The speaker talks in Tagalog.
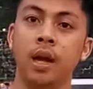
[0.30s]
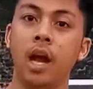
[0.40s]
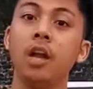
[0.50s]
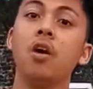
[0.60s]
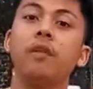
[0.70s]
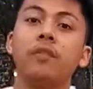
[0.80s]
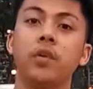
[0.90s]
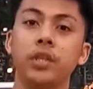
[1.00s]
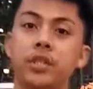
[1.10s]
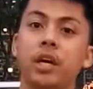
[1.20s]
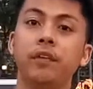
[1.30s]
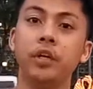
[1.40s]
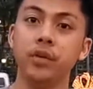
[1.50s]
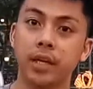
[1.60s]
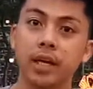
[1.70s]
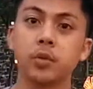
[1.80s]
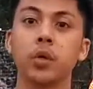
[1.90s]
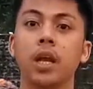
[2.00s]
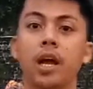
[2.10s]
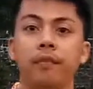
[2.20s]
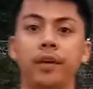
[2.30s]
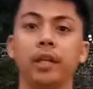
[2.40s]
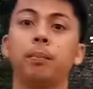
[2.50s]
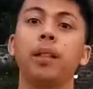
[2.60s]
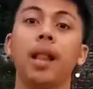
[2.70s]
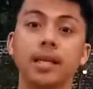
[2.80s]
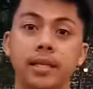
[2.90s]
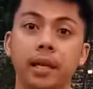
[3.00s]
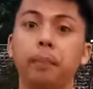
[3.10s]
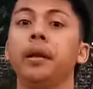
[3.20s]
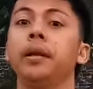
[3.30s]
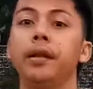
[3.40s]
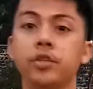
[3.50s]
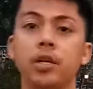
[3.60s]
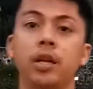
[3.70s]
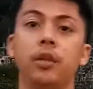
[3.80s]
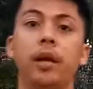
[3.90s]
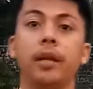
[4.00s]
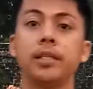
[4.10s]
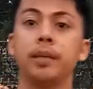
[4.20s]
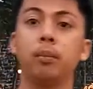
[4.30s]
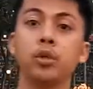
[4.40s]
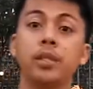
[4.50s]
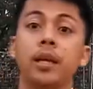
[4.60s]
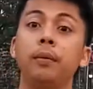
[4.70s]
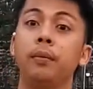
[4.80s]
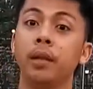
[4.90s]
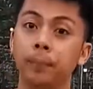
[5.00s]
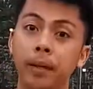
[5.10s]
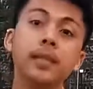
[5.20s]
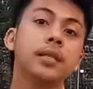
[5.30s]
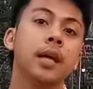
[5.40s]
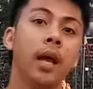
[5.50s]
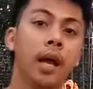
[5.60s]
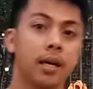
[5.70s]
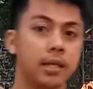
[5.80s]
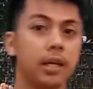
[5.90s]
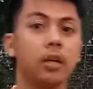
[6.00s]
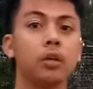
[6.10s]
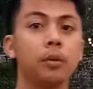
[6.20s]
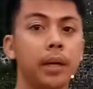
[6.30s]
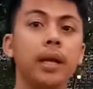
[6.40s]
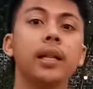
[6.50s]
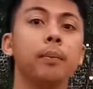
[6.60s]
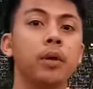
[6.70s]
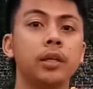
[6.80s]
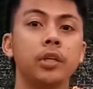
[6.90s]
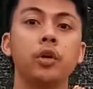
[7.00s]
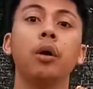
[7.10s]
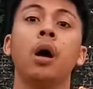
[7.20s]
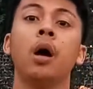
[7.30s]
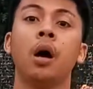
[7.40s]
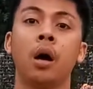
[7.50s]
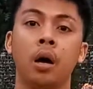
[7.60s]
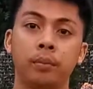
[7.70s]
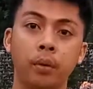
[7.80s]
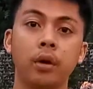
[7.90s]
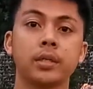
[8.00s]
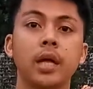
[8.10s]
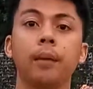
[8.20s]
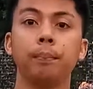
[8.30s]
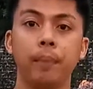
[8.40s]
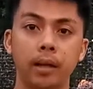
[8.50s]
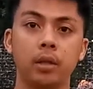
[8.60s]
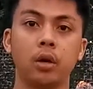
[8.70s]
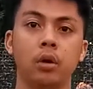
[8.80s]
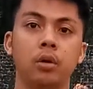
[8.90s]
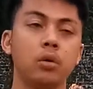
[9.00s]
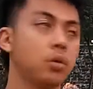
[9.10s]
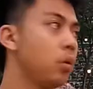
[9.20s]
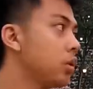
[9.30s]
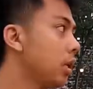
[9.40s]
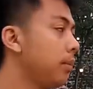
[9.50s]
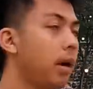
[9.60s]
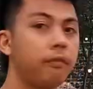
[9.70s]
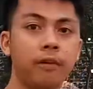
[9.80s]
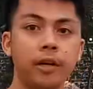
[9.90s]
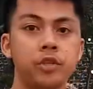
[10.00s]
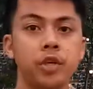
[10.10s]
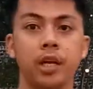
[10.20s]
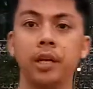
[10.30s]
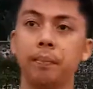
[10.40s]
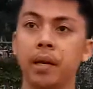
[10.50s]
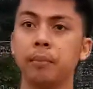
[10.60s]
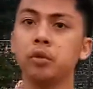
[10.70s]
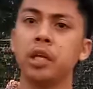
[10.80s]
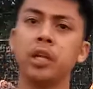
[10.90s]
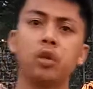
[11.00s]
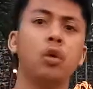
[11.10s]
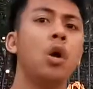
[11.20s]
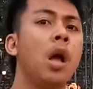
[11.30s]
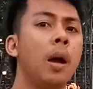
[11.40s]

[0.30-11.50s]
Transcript: Hello everyone, this is Arvin Enriquez. We're live here at Plaza Independencia, located Cebu City, Philippines. Sa likid ko, makikita po natin yung Port San Pedro. No? So, sa ating mga friends dyan, hindi pa nakapunta dito.